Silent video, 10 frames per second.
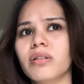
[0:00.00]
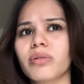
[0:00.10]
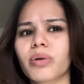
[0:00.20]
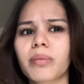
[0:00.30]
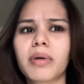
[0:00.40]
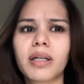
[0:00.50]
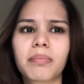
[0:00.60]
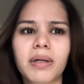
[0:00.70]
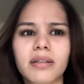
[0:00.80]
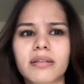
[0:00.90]
normally
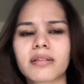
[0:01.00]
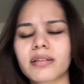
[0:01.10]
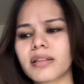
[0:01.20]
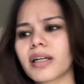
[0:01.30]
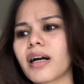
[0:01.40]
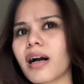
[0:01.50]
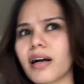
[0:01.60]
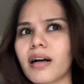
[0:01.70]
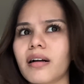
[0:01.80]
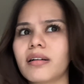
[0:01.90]
pag
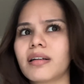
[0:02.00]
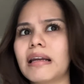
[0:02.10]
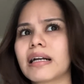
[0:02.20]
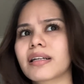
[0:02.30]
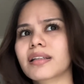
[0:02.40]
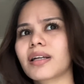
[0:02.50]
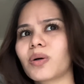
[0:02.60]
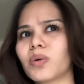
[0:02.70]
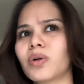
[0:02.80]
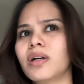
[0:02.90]
nagkakalagnat
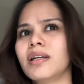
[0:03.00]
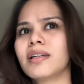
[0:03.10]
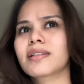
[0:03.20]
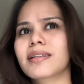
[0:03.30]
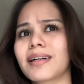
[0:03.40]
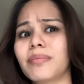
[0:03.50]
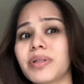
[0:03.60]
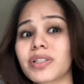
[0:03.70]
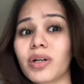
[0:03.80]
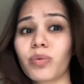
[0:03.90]
ako, sa gabi
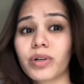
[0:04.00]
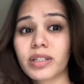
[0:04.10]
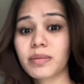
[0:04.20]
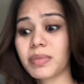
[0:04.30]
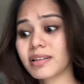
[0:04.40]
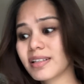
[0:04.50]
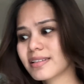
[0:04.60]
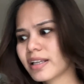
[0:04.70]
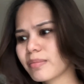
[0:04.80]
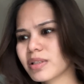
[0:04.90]
siya worse. But
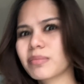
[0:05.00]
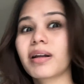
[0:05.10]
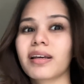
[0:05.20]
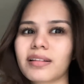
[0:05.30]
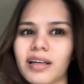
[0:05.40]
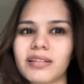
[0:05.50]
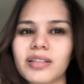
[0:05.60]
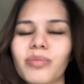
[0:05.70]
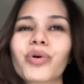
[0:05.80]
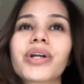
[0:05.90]
this time is baliktad.
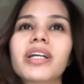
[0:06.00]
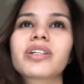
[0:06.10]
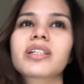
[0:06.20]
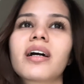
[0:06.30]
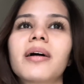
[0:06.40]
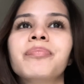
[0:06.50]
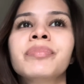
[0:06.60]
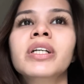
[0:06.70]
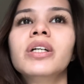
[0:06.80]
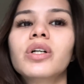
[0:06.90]
Sa morning siya
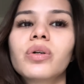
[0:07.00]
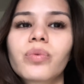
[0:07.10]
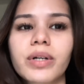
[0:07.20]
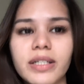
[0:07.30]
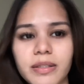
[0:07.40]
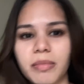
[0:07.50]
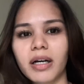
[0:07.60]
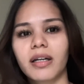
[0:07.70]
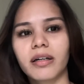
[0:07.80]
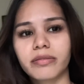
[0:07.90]
worse
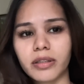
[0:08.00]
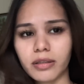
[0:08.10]
mga loves.